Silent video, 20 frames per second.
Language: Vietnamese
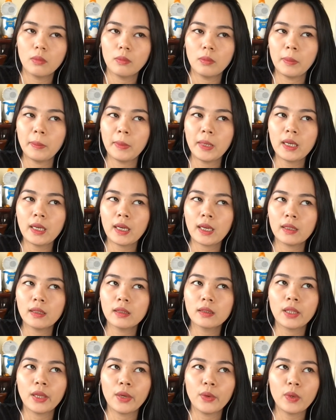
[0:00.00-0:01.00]
mình biết là
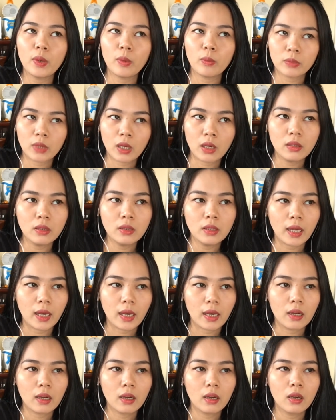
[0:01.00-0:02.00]
nước tiểu đồng tử nè.
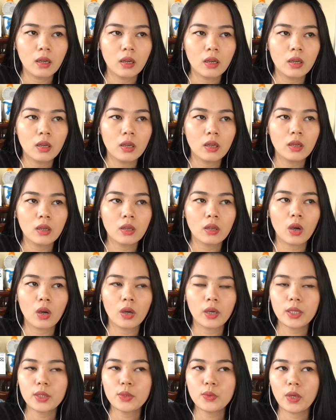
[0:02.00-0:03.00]

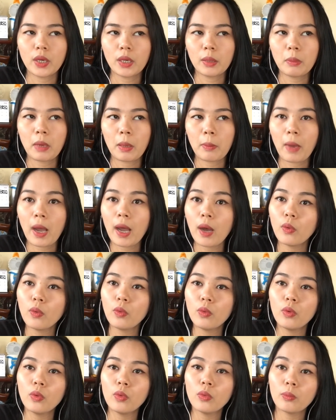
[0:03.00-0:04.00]
Còn cái chuyện mà
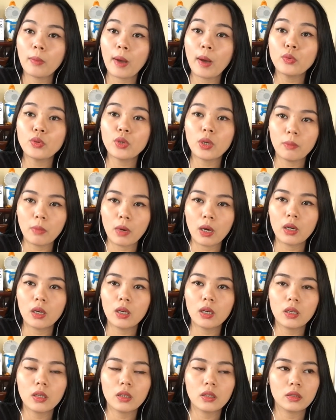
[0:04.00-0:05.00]
máu máu chó mực
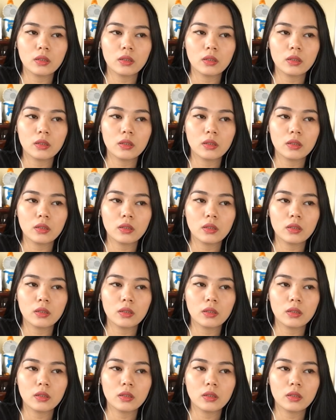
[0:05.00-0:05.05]
á,